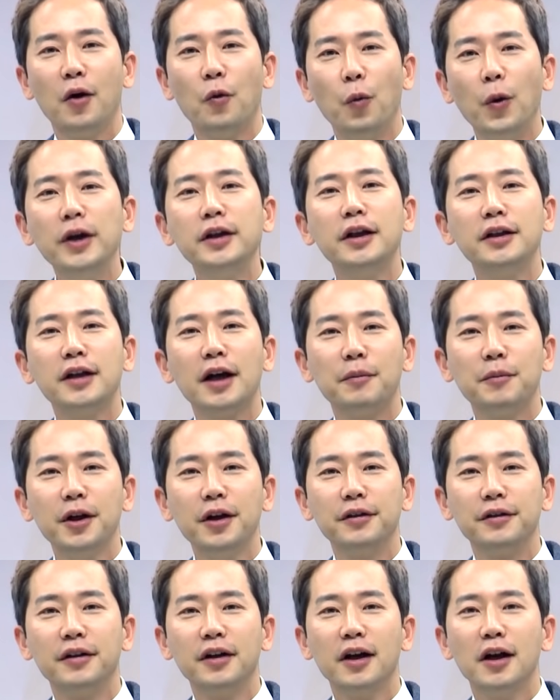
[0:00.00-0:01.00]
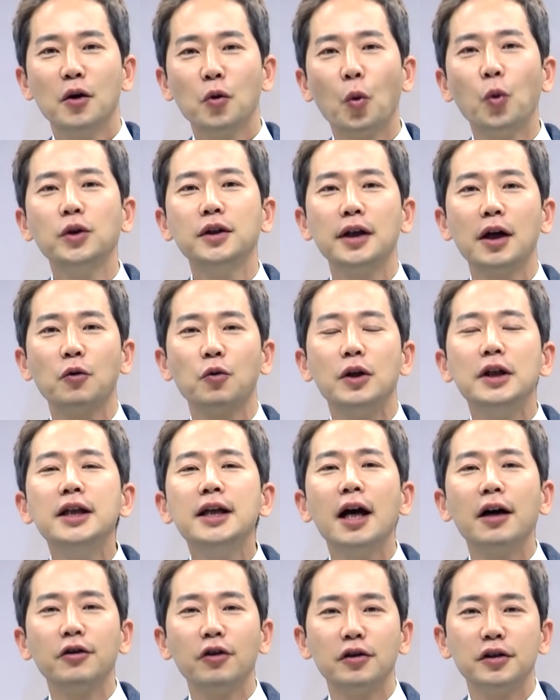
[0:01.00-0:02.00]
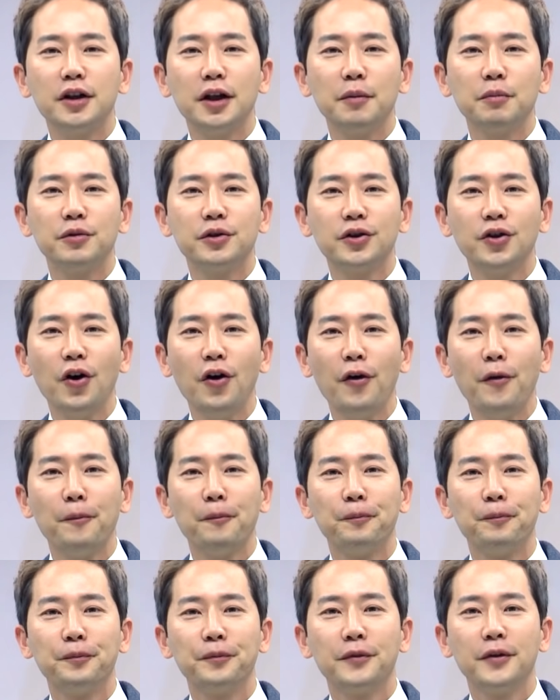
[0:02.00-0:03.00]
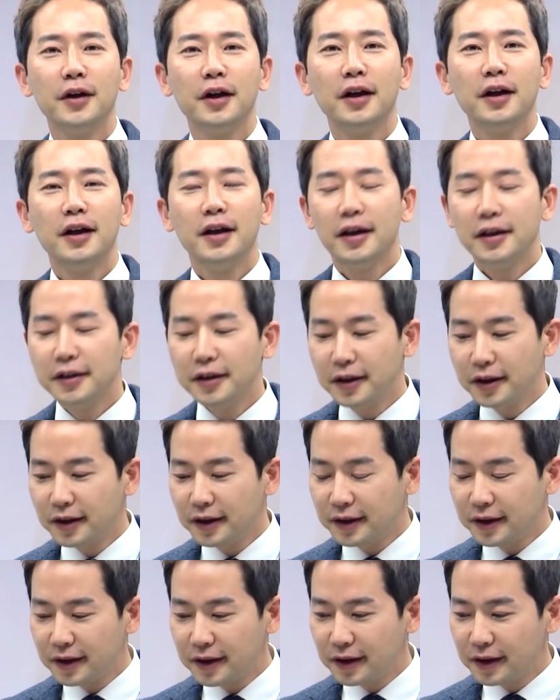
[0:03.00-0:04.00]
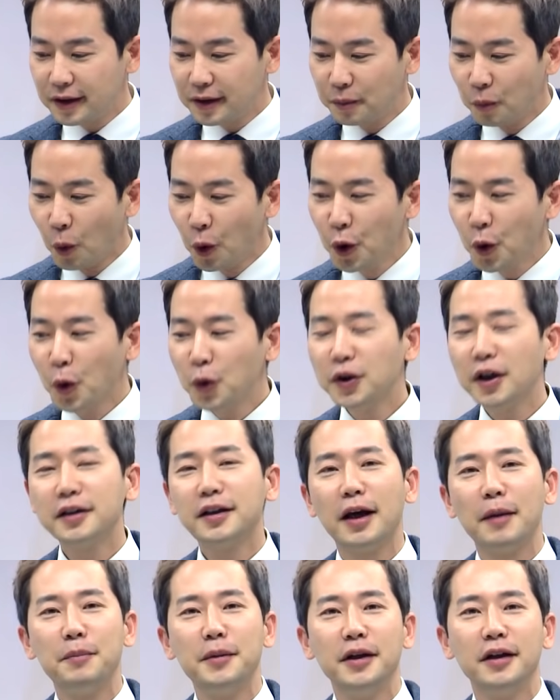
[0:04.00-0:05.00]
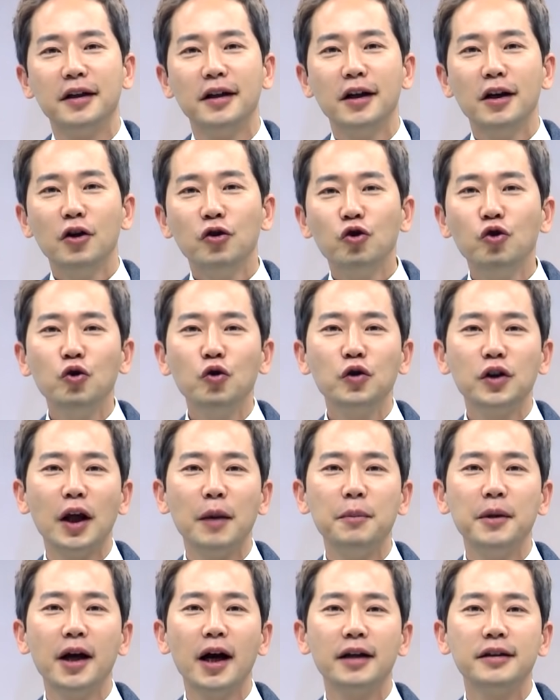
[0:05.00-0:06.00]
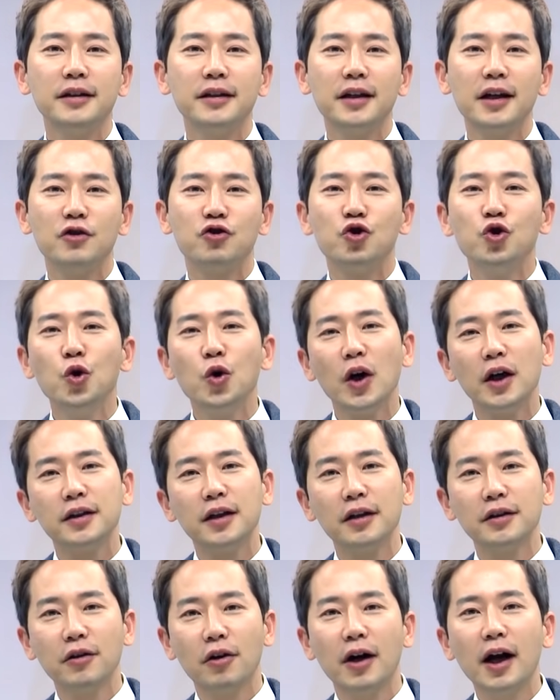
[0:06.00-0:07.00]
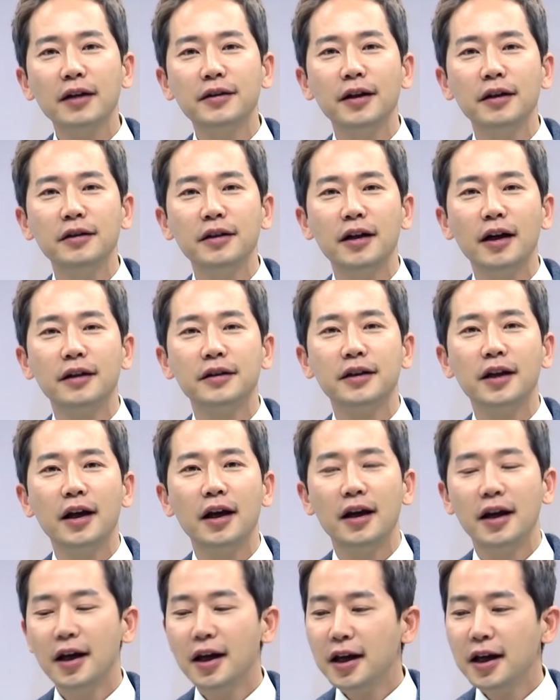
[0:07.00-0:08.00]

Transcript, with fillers: 왜 내냐면 고등학교 2학년 때부터 모의고사 대비, 수능 대비하는 게 중요하다는 걸 학생들한테